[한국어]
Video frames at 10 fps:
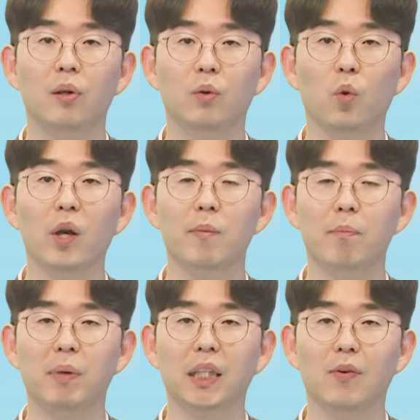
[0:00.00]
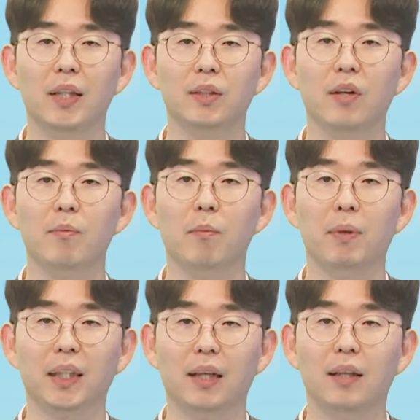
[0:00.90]
동해 먼바다와 서해
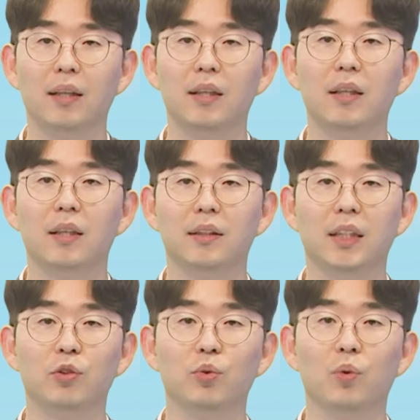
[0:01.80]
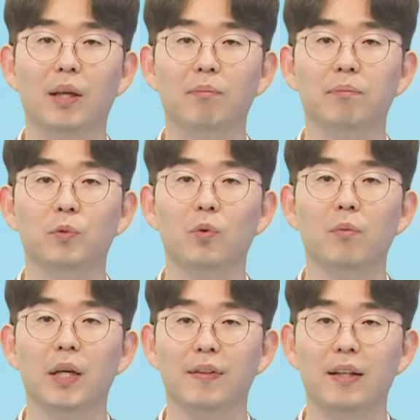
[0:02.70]
먼바다, 제주도
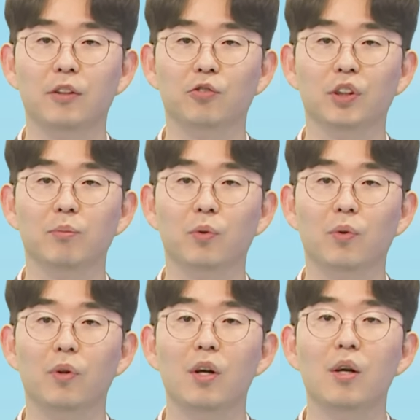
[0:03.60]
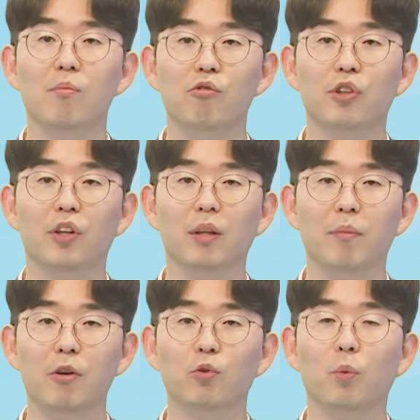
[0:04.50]
남쪽 해상을 중심으로 물결이
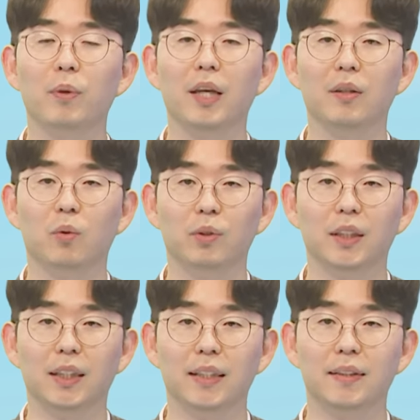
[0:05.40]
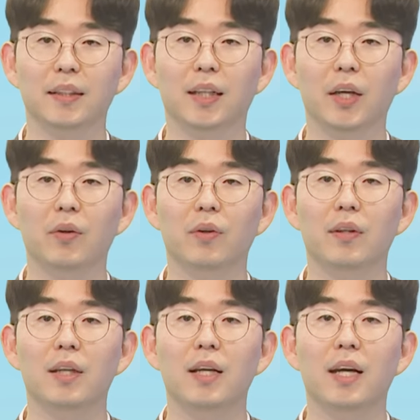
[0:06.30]
매우 높게 이는 곳이 있겠으니까요.
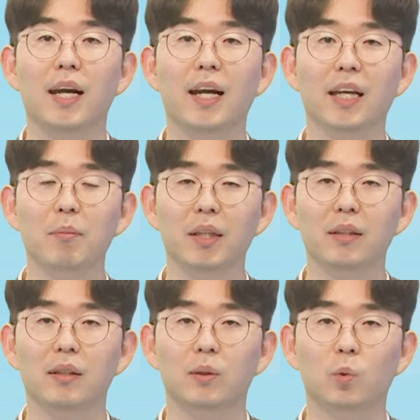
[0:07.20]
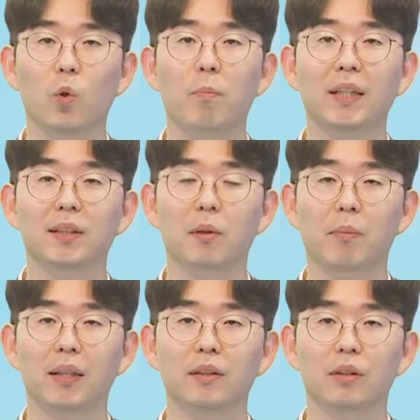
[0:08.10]
항해 및 조업하는
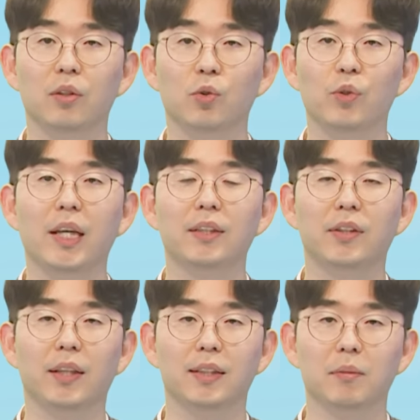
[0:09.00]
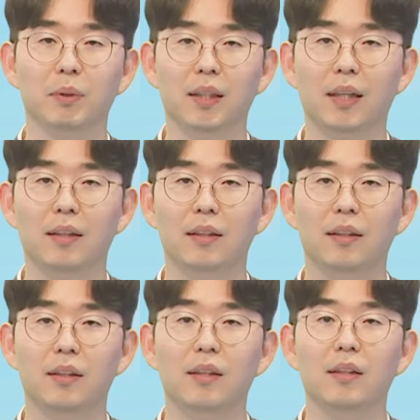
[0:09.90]
선박은 유의하셔야겠습니다.
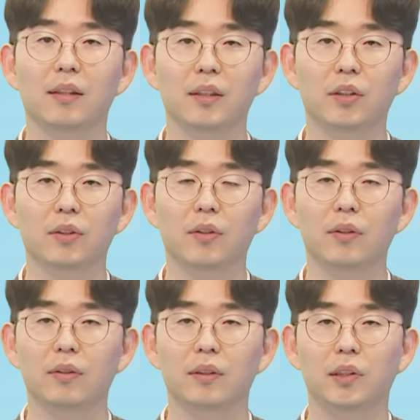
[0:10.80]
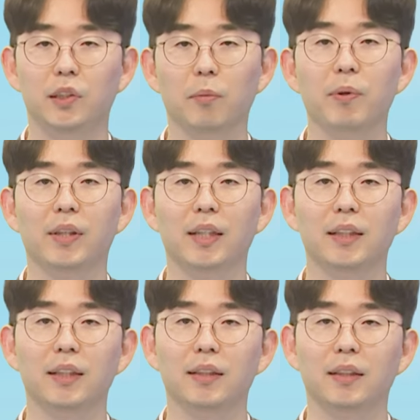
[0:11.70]
이어서 지역별
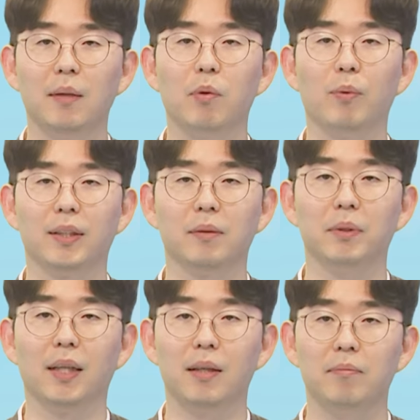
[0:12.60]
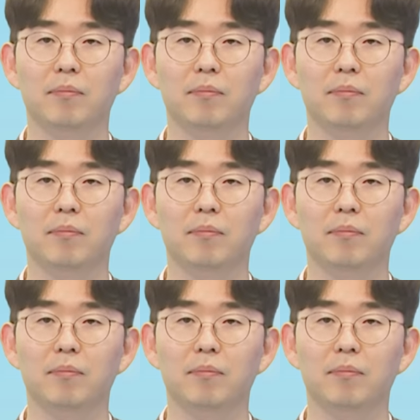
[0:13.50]
날씨 살펴보겠습니다.